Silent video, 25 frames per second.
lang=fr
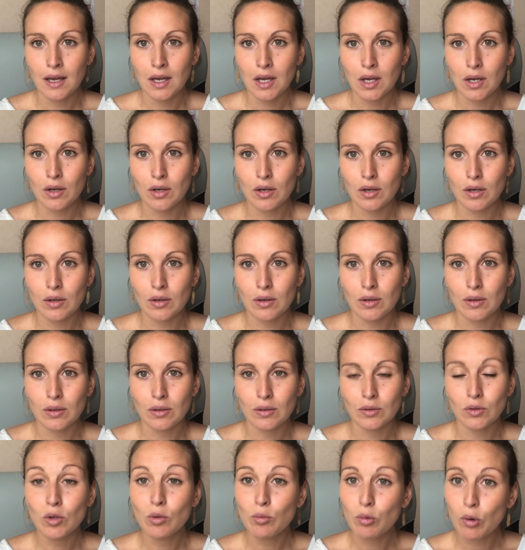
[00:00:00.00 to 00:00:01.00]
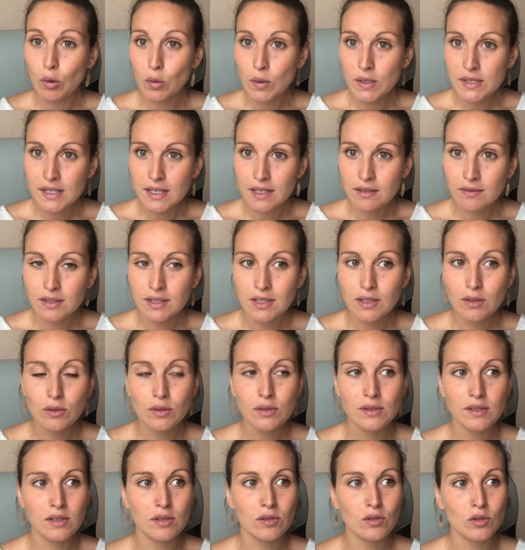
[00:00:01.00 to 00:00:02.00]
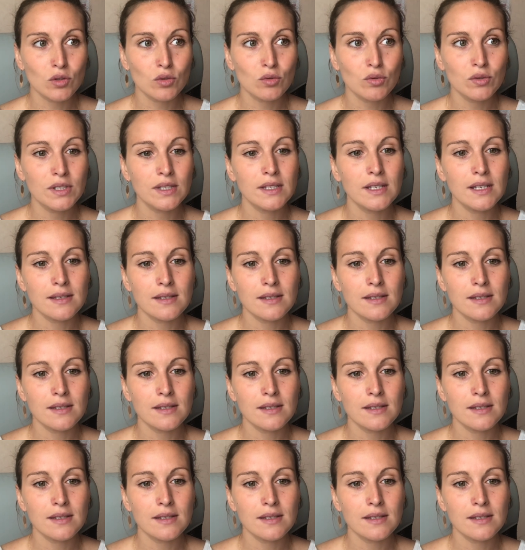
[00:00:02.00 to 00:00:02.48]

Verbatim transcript: Euh, donc pourquoi cette vidéo C'est ce que je vous disais,